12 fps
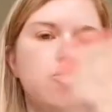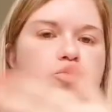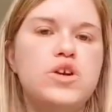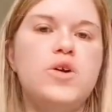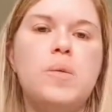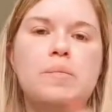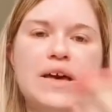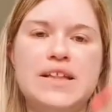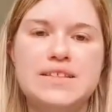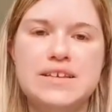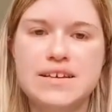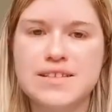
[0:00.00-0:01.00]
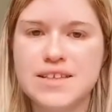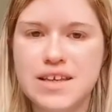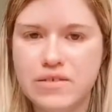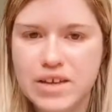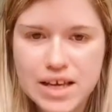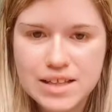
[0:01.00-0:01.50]
tutti i commenti che
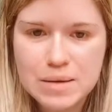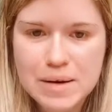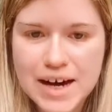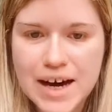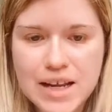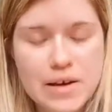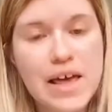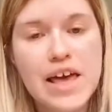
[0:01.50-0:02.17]
scriverete magari